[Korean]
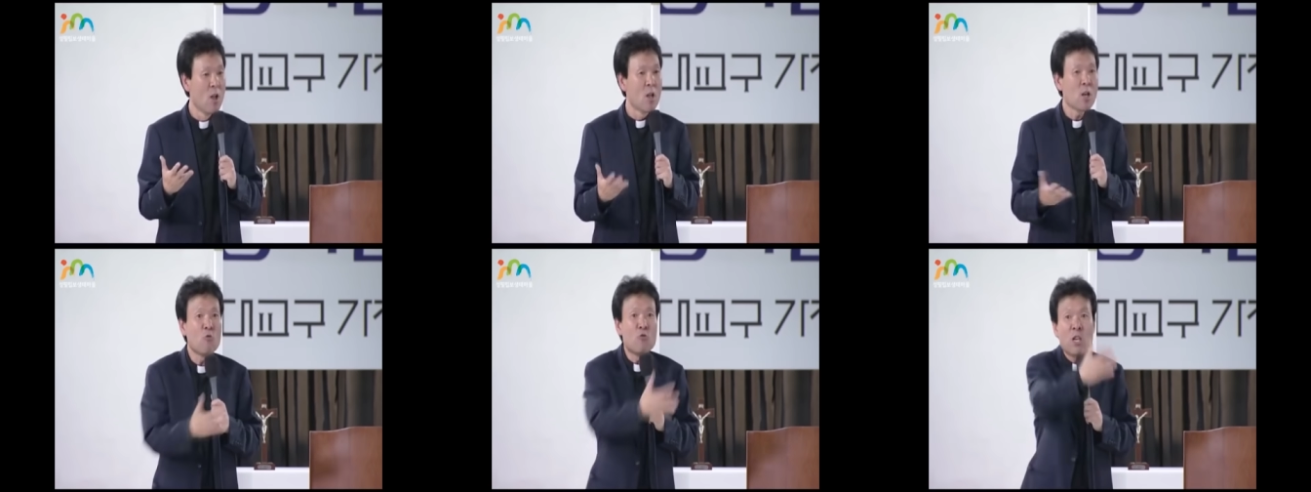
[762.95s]

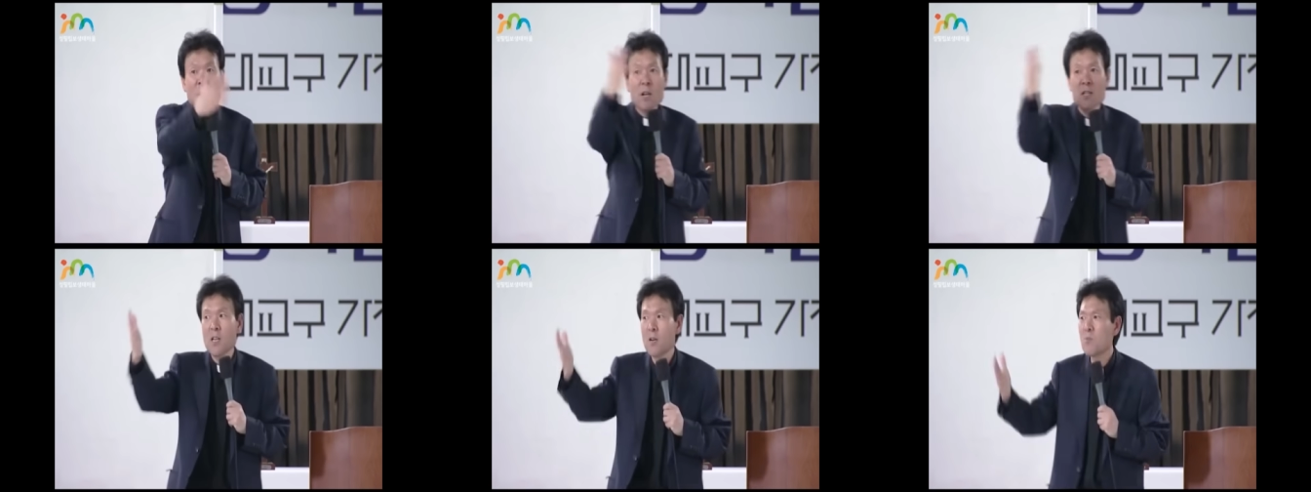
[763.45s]
그러니까 우리나라
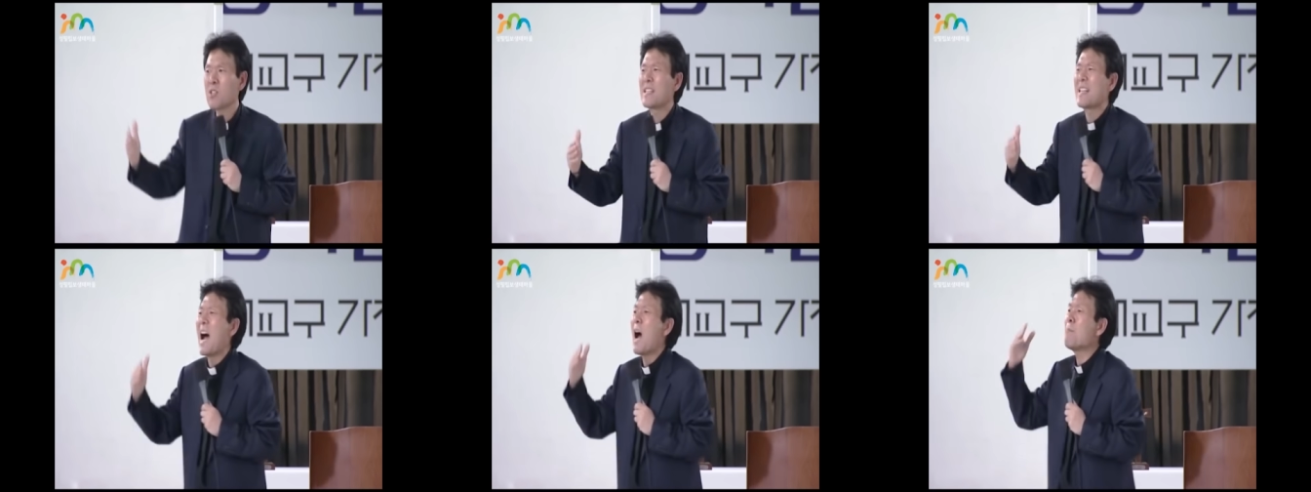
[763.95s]
사람들은
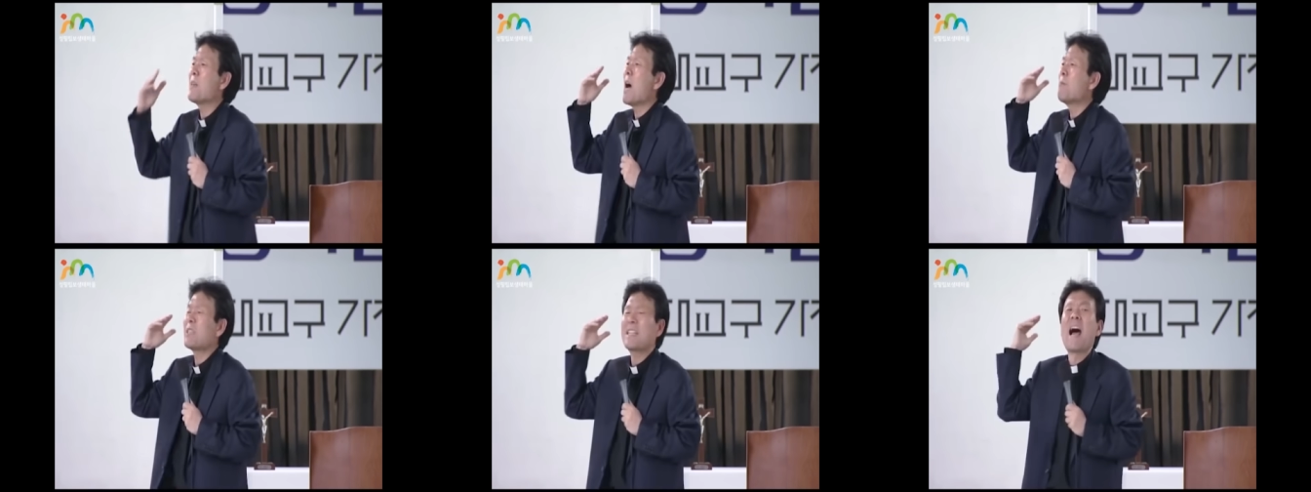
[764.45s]
남이
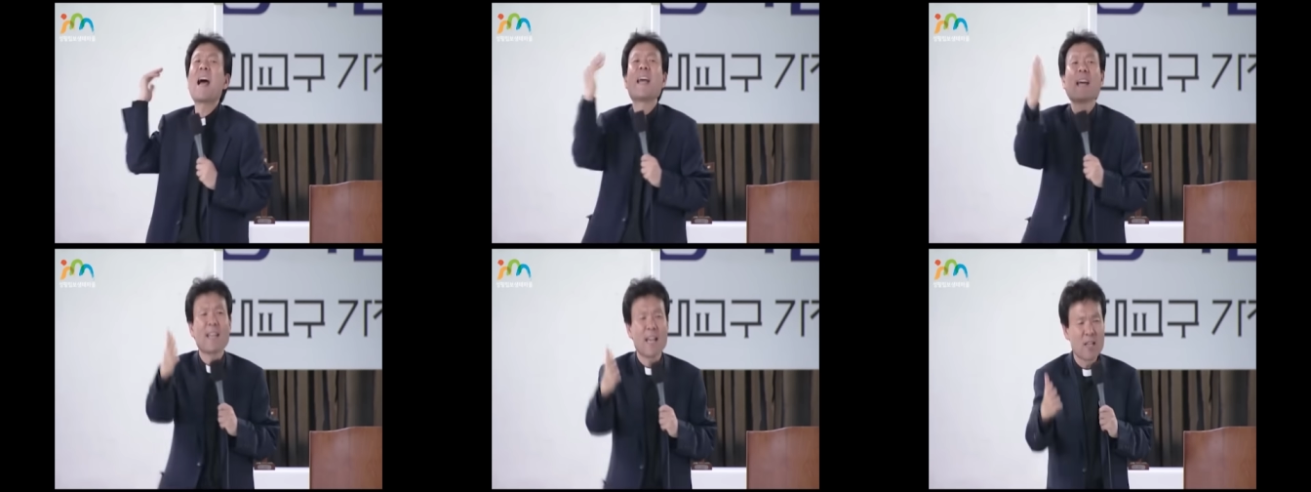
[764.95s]
하면 다 해야
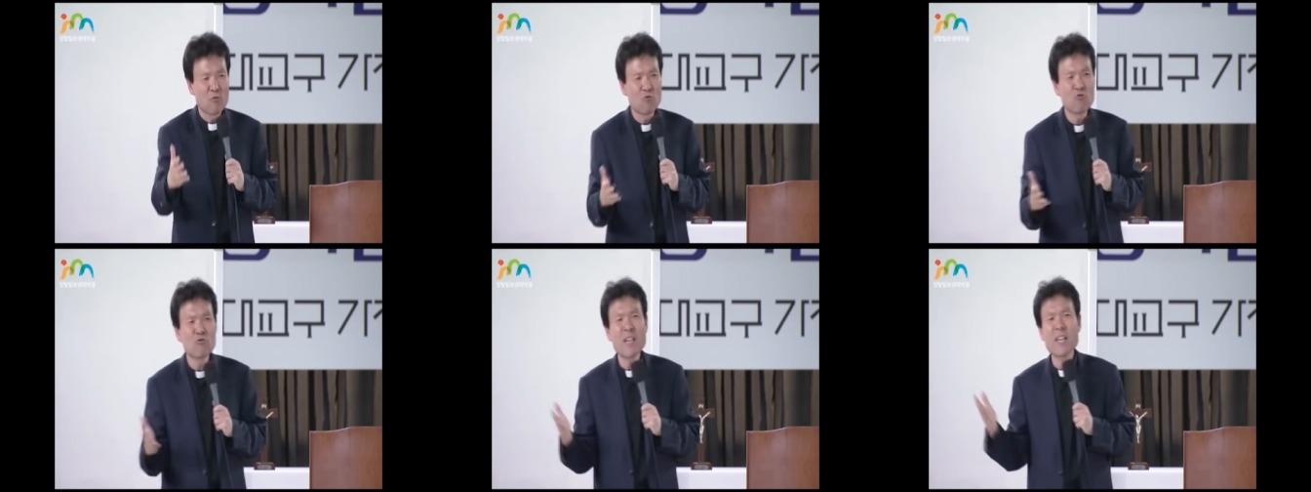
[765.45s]
돼.
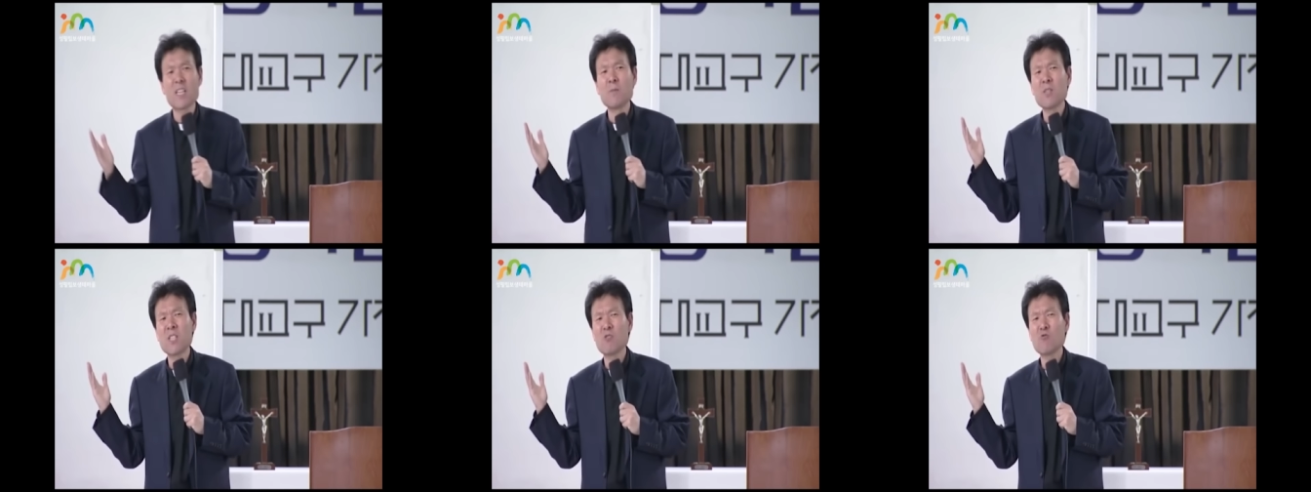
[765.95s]
누군데
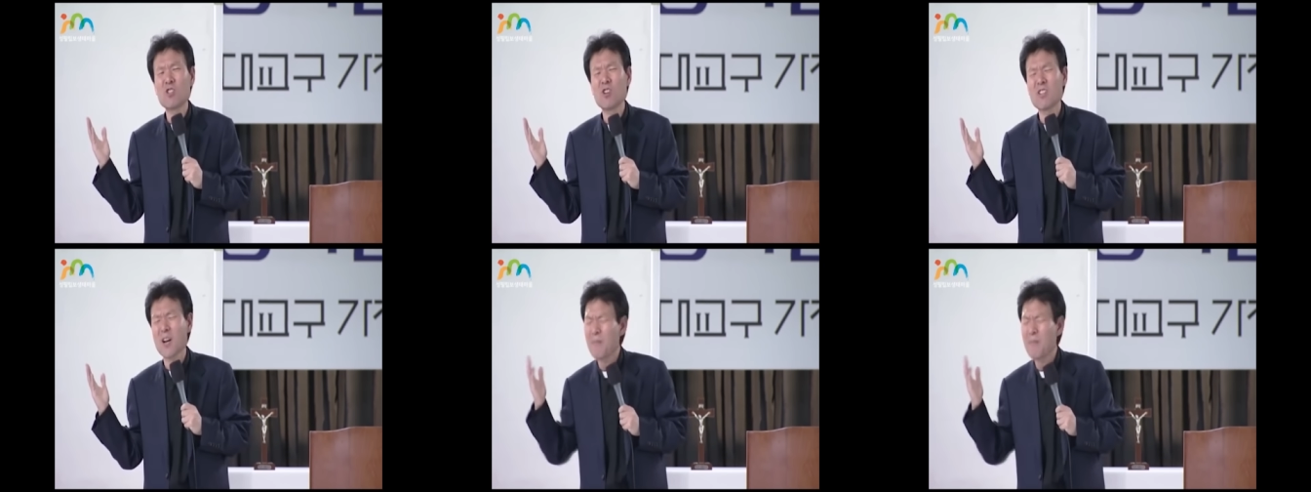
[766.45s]
김씨로 뛰어들어가면